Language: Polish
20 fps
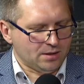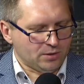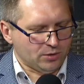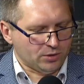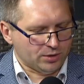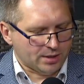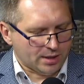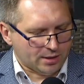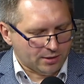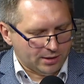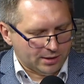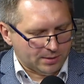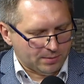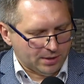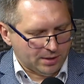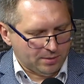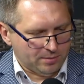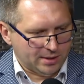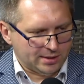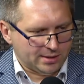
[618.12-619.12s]
To już na koniec,
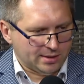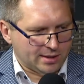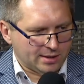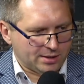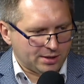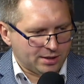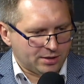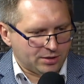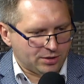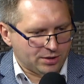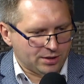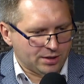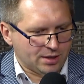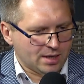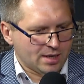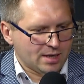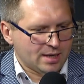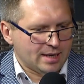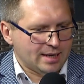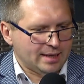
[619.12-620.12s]
panie mecenasie, czy
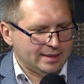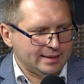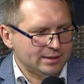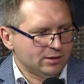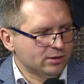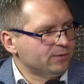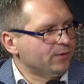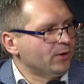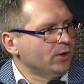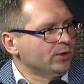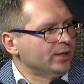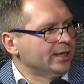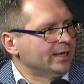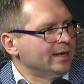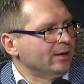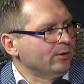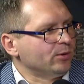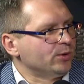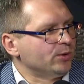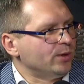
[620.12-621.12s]
niedozwolone
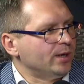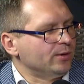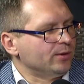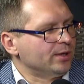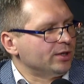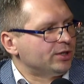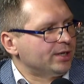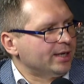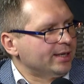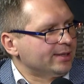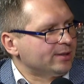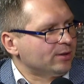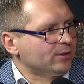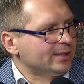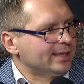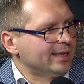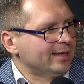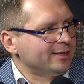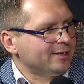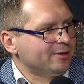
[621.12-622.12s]
klauzule. One często
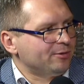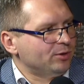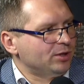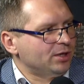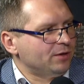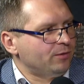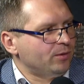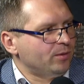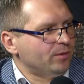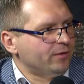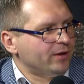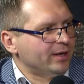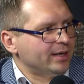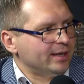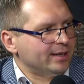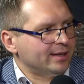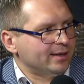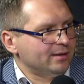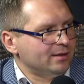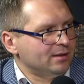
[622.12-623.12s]
zdarzały się w umowach
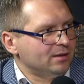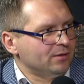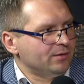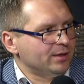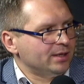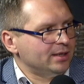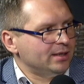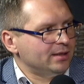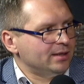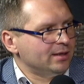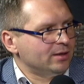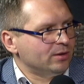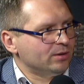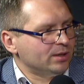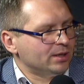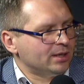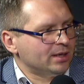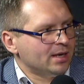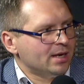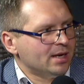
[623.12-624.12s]
kredytowych, nie tylko
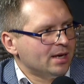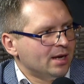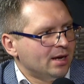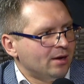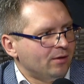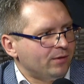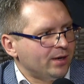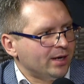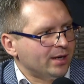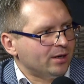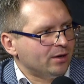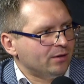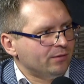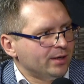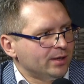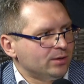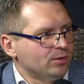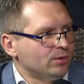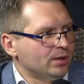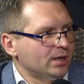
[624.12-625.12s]
tych
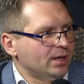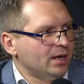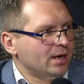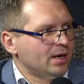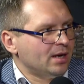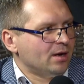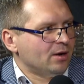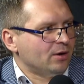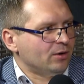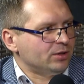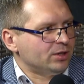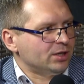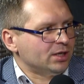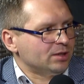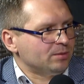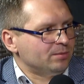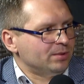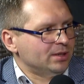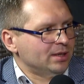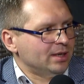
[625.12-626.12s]
frankowych. Tutaj
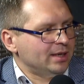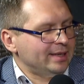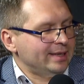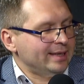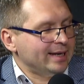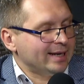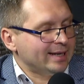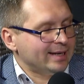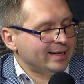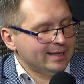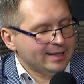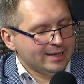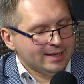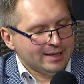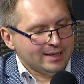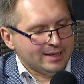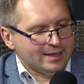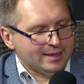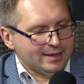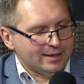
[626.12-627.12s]
chociażby, jak
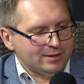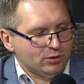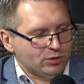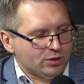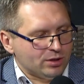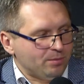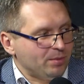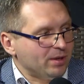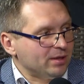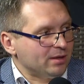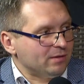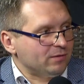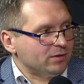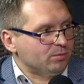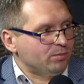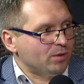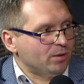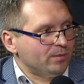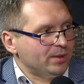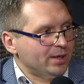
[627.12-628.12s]
e, już Pan
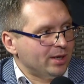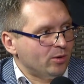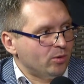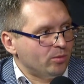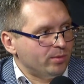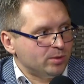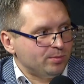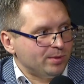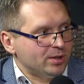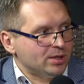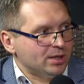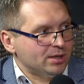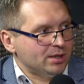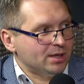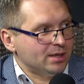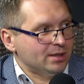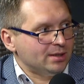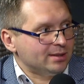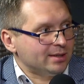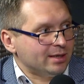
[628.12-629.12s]
wspomniał,
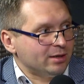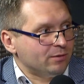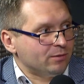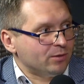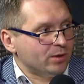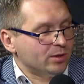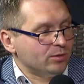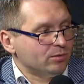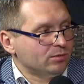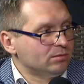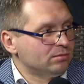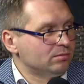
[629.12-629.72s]
ubezpieczenie niskiego wkładu.